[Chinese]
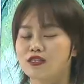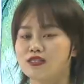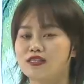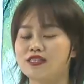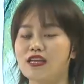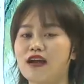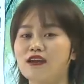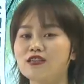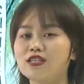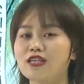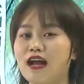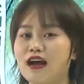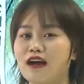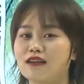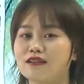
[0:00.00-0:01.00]
奖
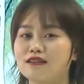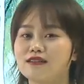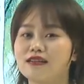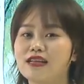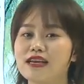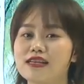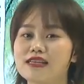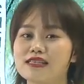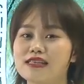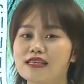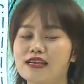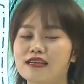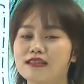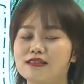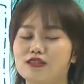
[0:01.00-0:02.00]
赏那
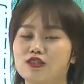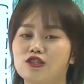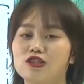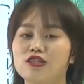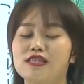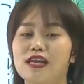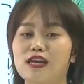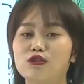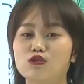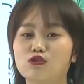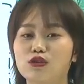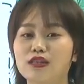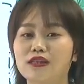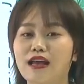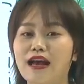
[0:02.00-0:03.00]
些之前
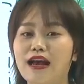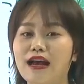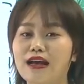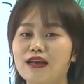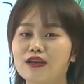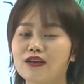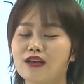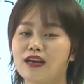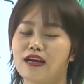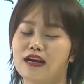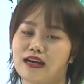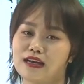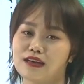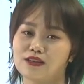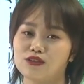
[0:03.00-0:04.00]
对他
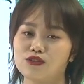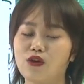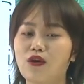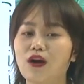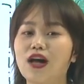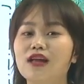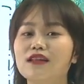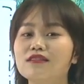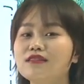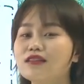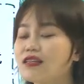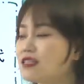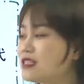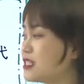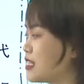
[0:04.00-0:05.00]
啊有恩
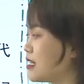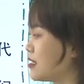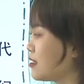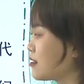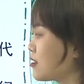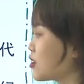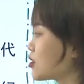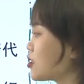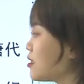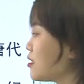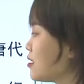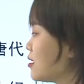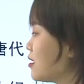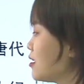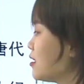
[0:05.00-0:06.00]
的一些人，可
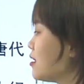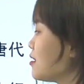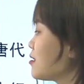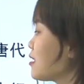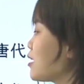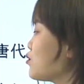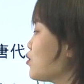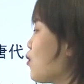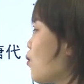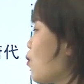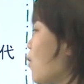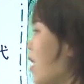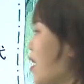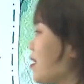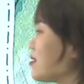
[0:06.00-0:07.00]
是他却
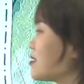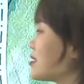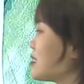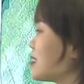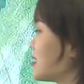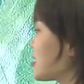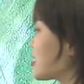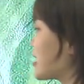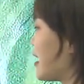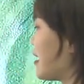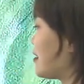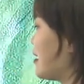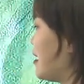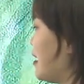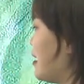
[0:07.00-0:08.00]
忘记了
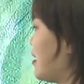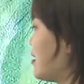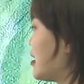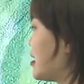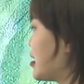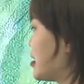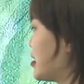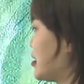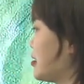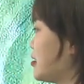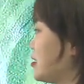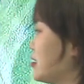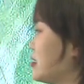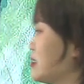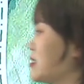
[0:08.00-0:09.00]
谁呢？
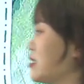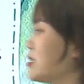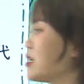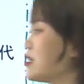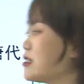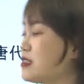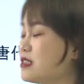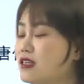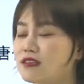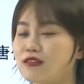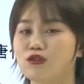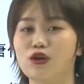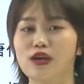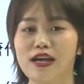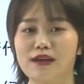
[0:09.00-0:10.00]
这个介子
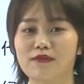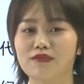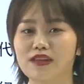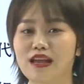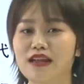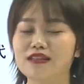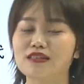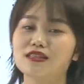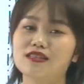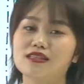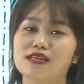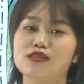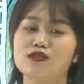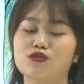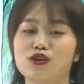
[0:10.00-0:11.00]
推，哎，这个
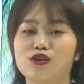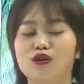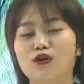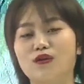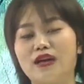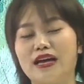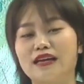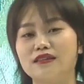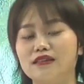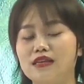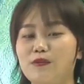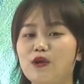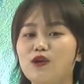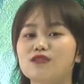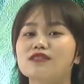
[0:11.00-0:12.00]
介子推后来也
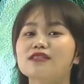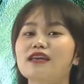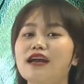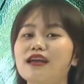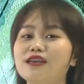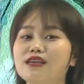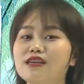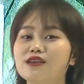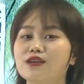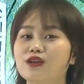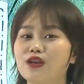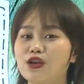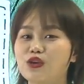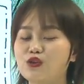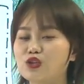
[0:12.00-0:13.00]
没有在意，
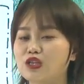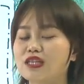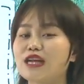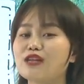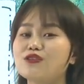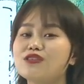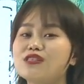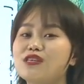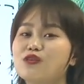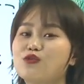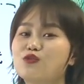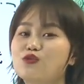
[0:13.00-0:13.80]
于是他就隐